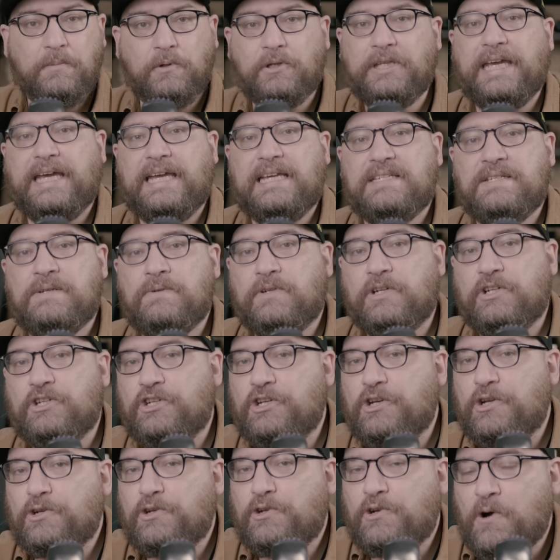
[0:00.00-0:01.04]
Pour des raisons que
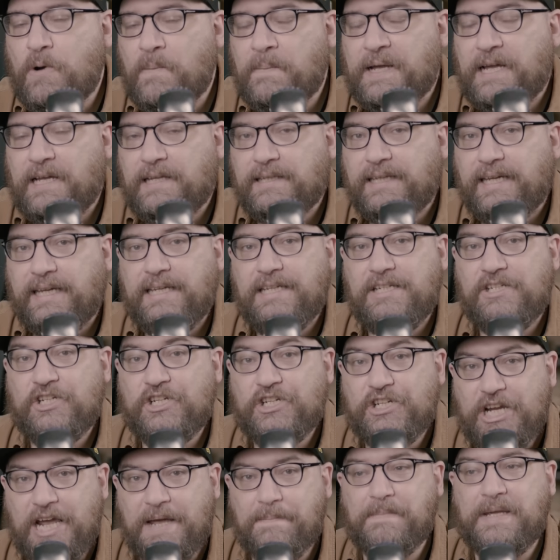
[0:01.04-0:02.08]
je ne comprendrai
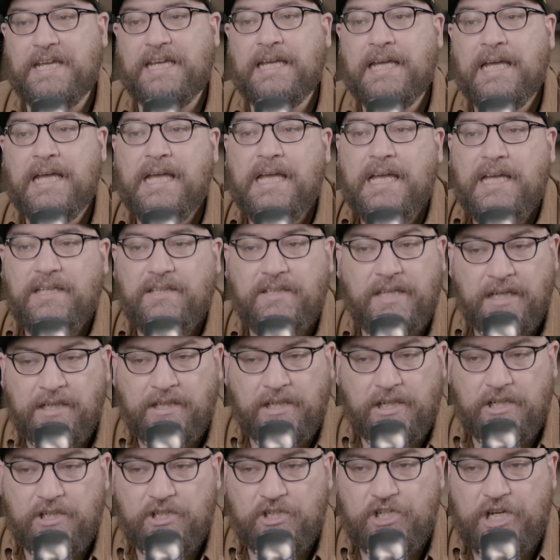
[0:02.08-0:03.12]
jamais,
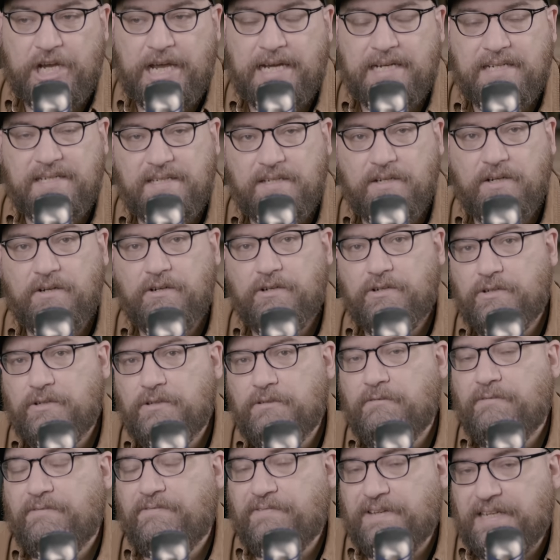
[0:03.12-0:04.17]
Duncan Jacks a
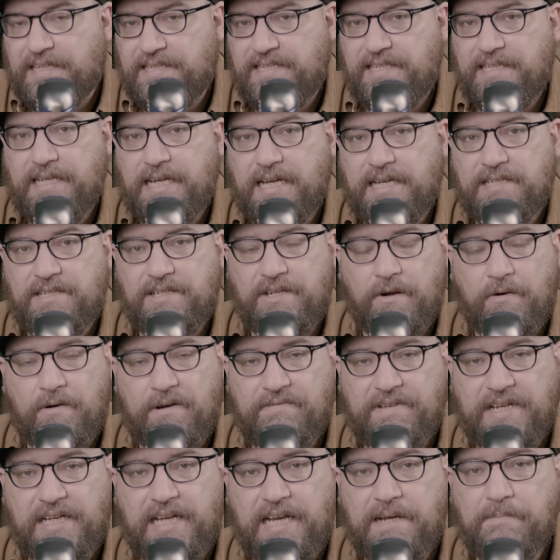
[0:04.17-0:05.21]
une fascination
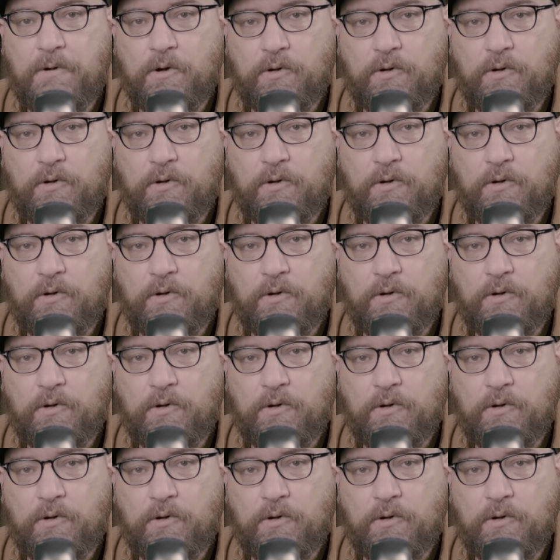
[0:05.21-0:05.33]
avec les